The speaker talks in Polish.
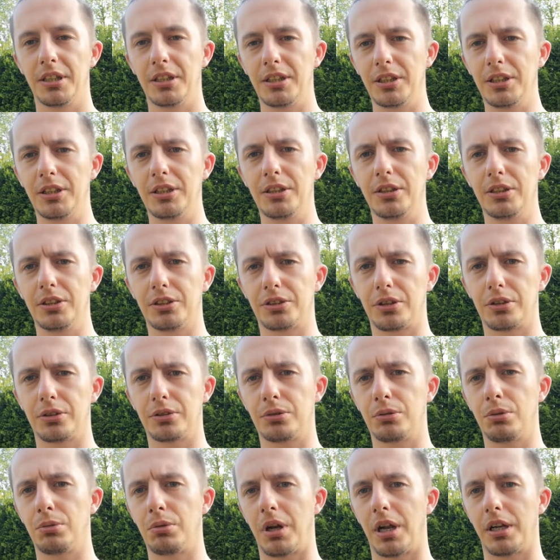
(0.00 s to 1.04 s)
i Sean
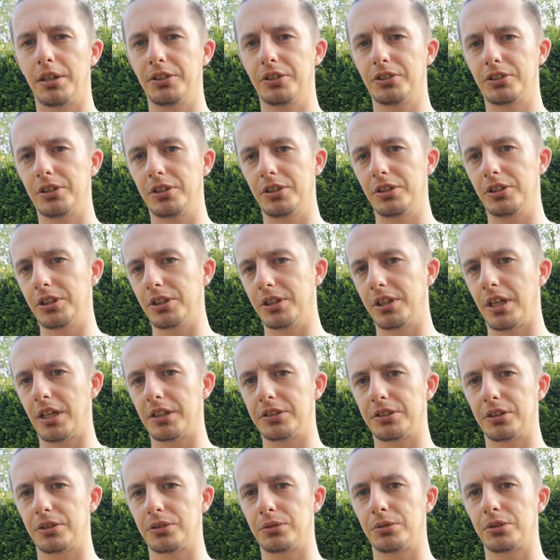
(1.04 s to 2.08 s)
Kurali, czyli ci
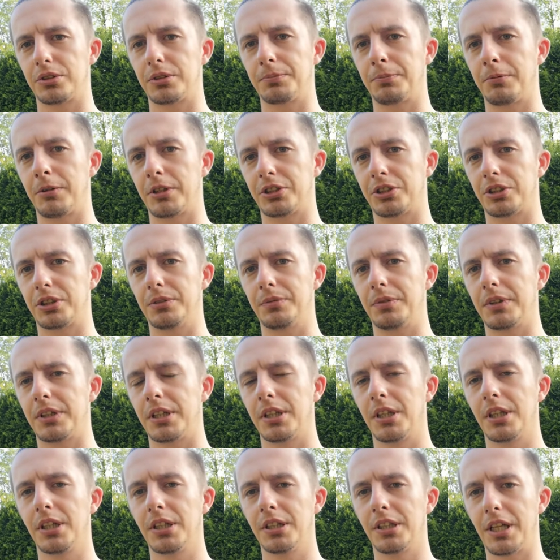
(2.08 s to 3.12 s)
gracze, którzy właściwie
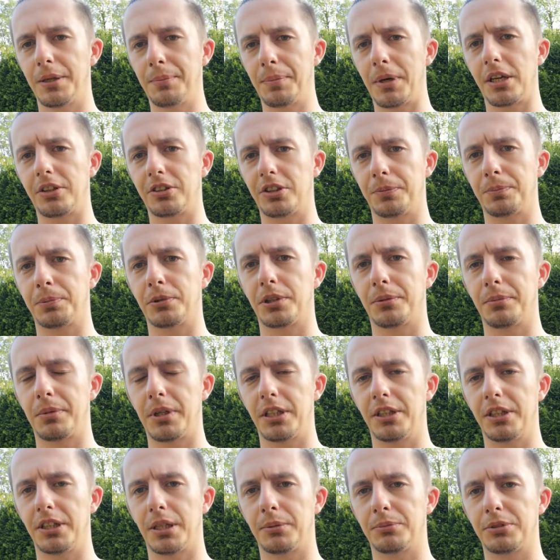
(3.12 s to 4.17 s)
najbardziej
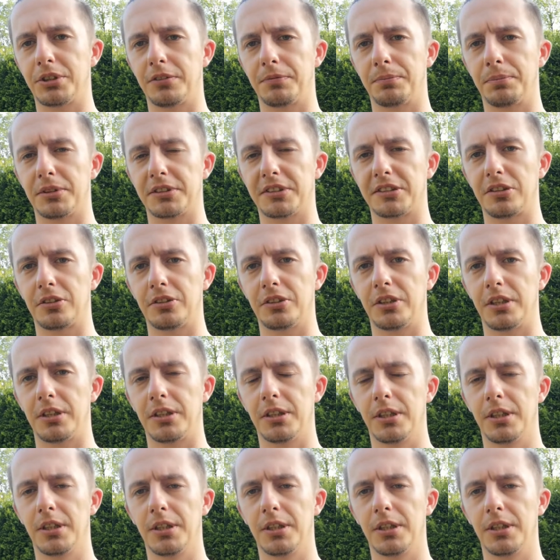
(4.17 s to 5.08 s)
podobali nam się w Bostonie